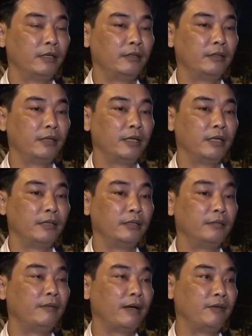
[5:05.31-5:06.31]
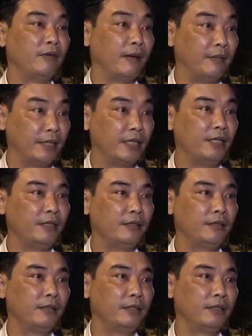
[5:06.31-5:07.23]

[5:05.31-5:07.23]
ờ, là xử phạt vi phạm hành chính